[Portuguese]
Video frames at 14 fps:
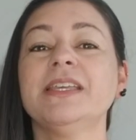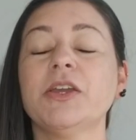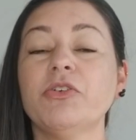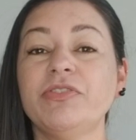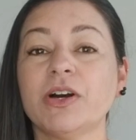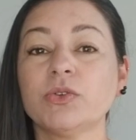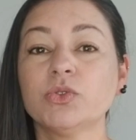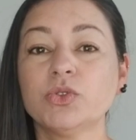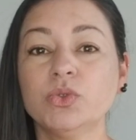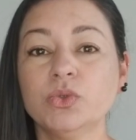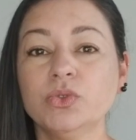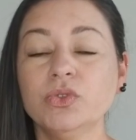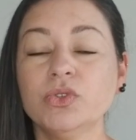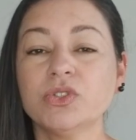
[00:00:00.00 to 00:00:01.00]
que eu falo
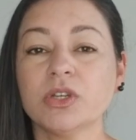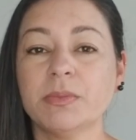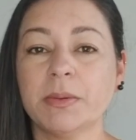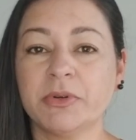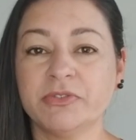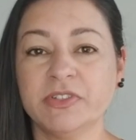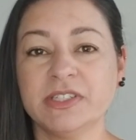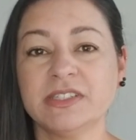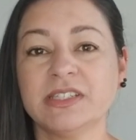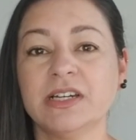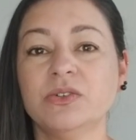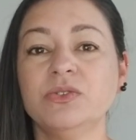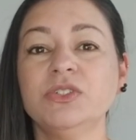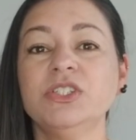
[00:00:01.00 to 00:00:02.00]
tudo sobre a
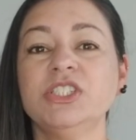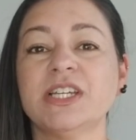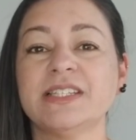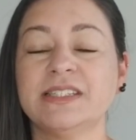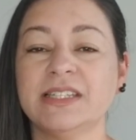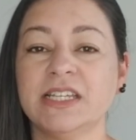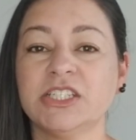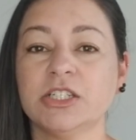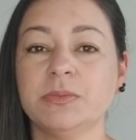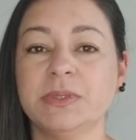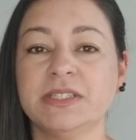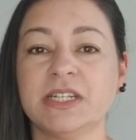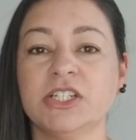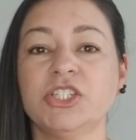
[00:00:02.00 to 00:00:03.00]
profissão de assistente
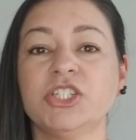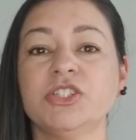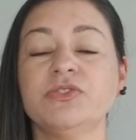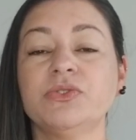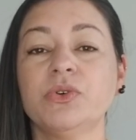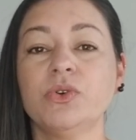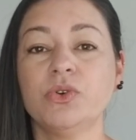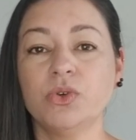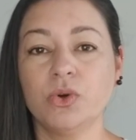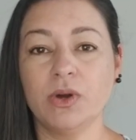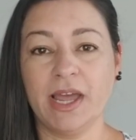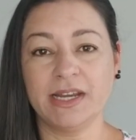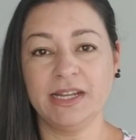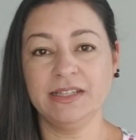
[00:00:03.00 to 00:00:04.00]
administrativo
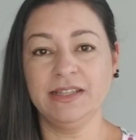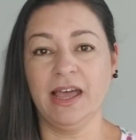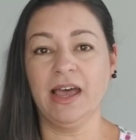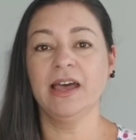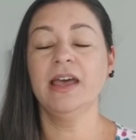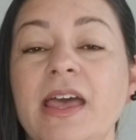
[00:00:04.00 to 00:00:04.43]
no Canadá.